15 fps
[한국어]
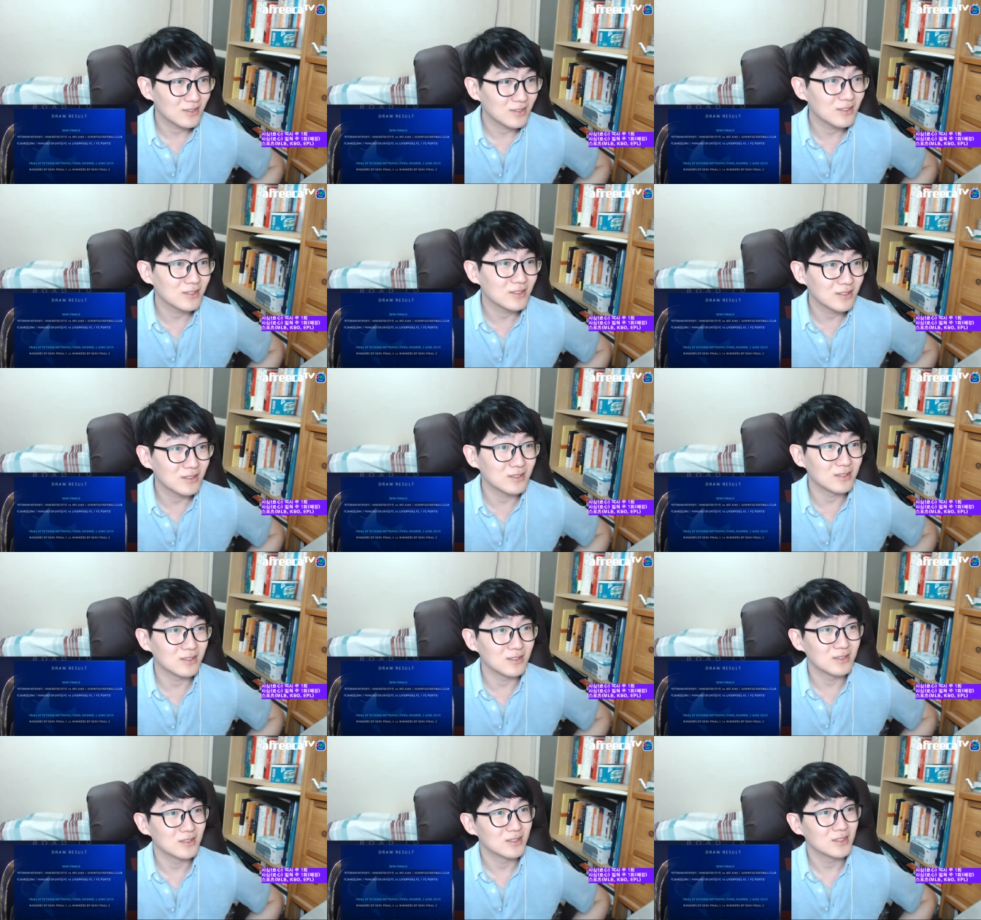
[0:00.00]

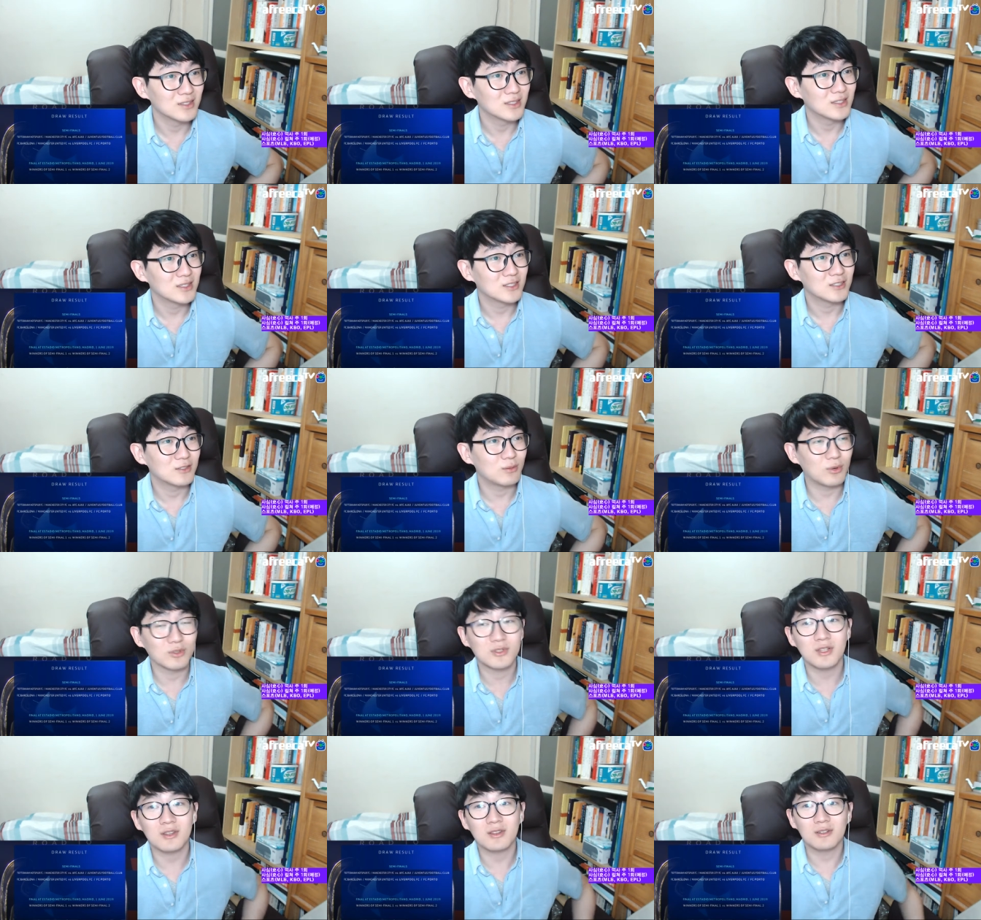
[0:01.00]
어... 뭐
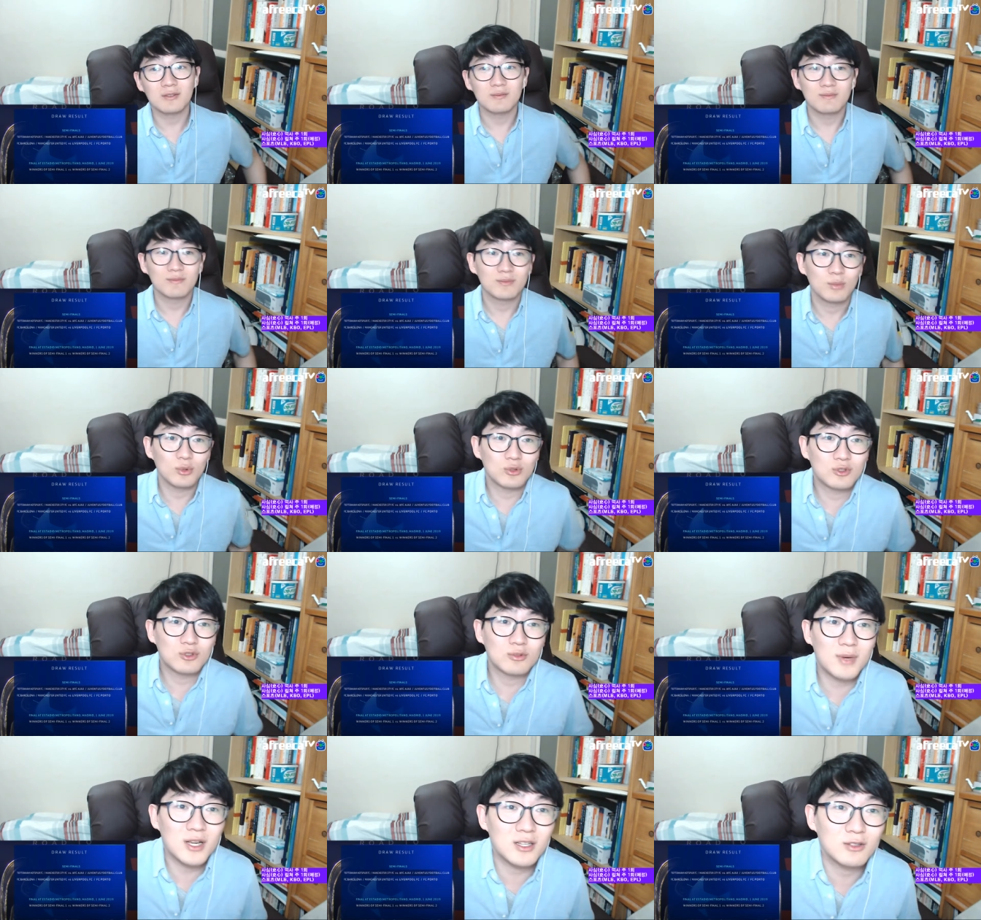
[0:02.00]
어쨌든 뭐
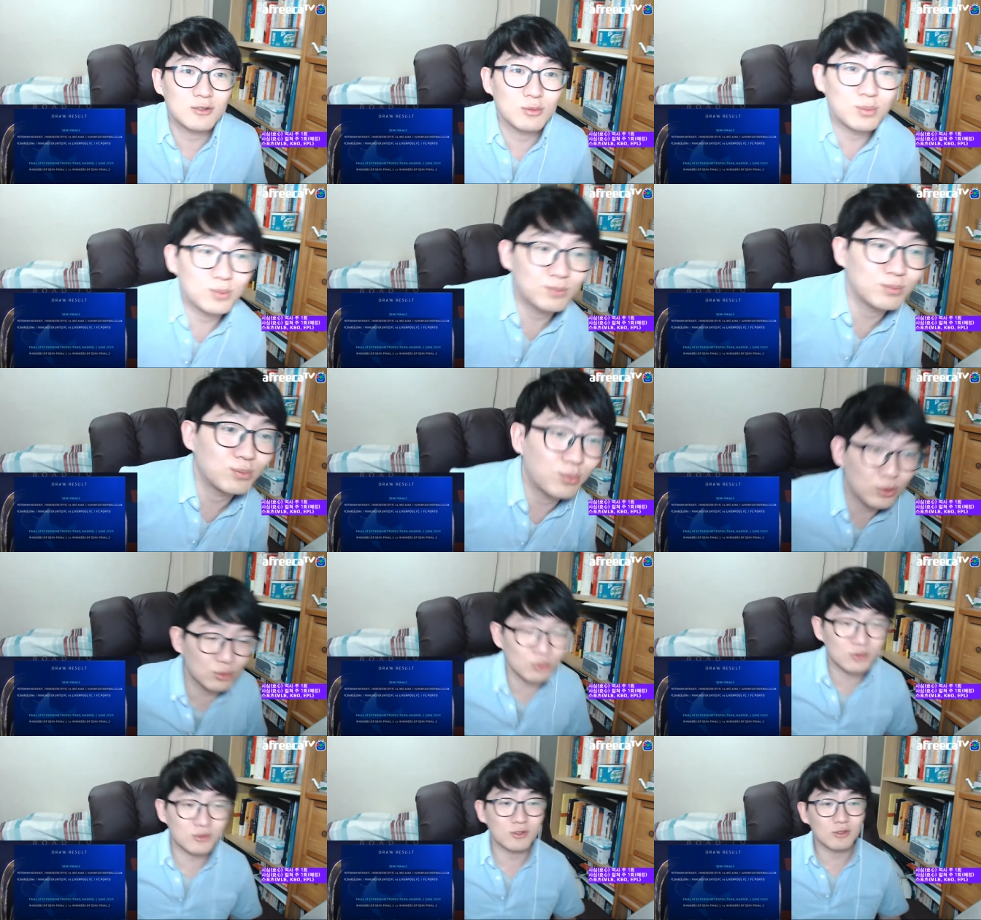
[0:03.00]
주말에도
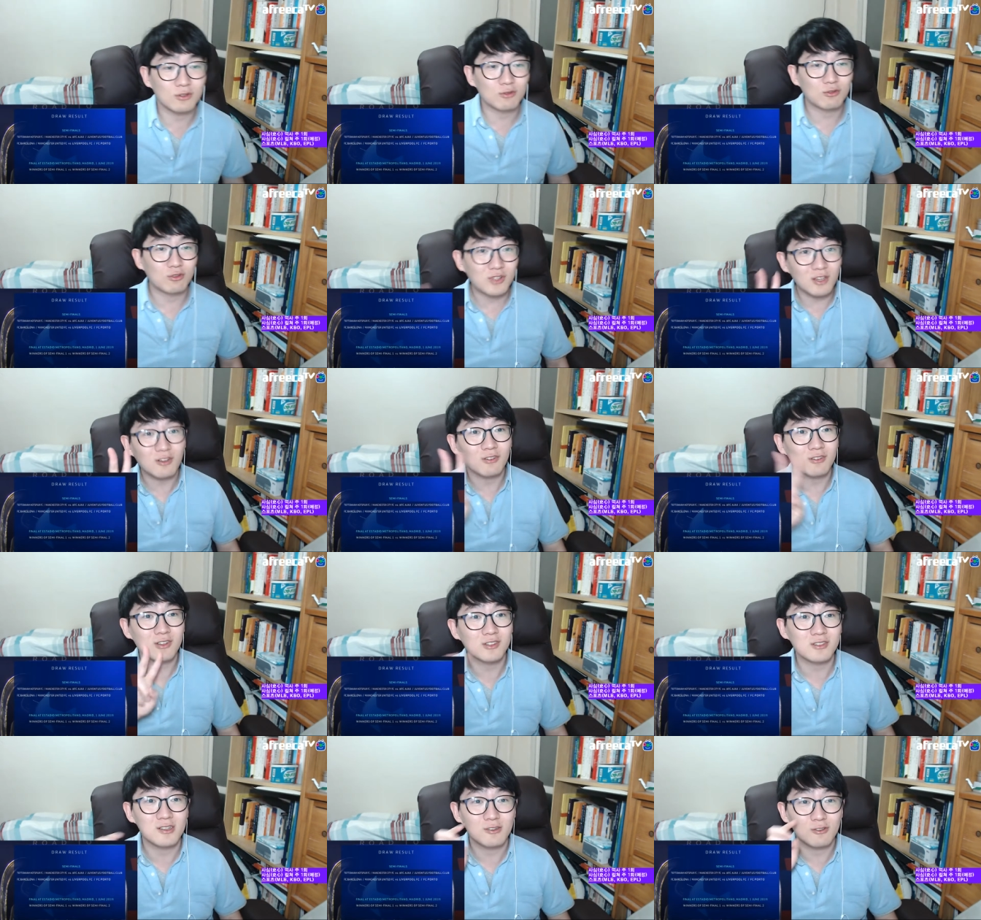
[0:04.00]
보통 저는 두세
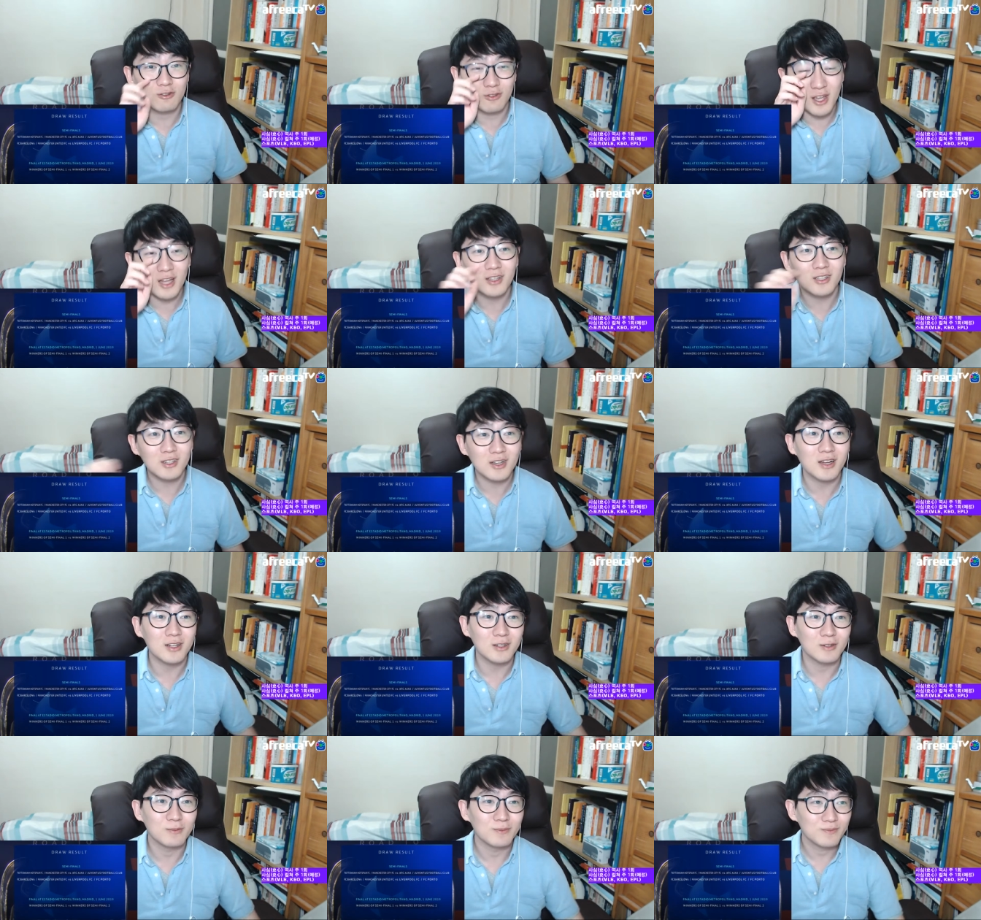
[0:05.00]
경기씩
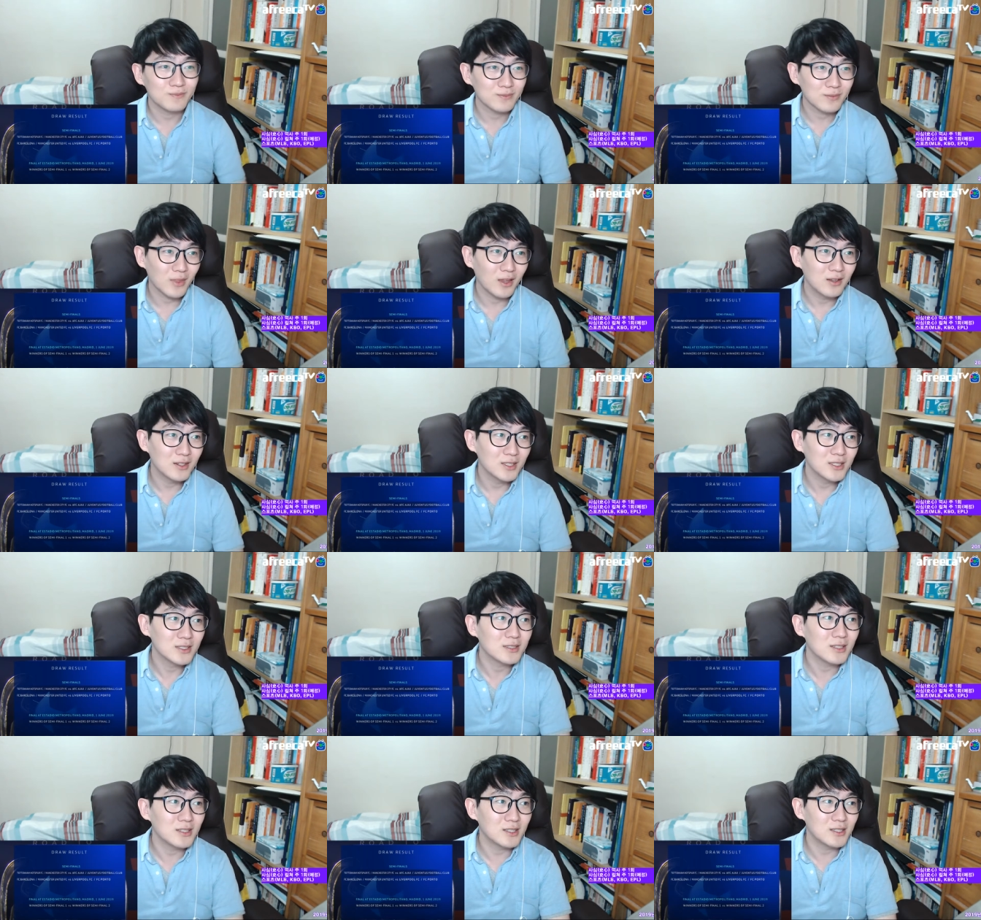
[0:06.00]
중계하니까
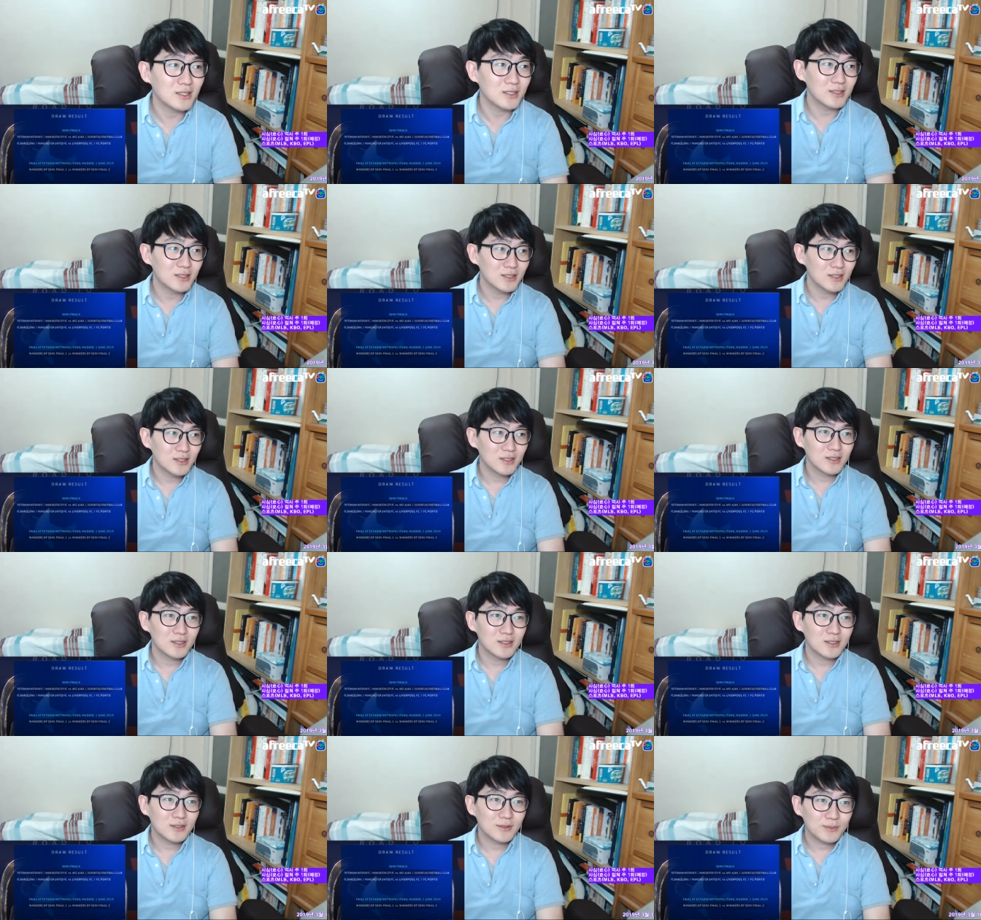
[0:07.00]
네
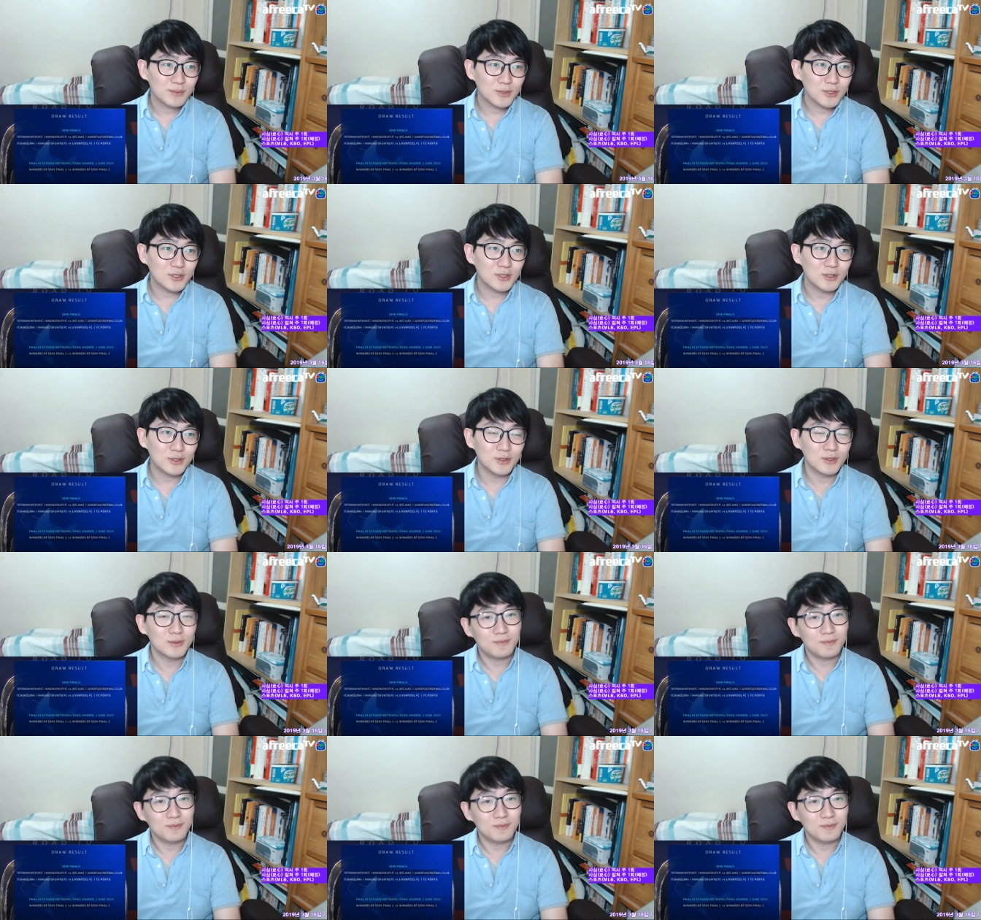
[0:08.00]
그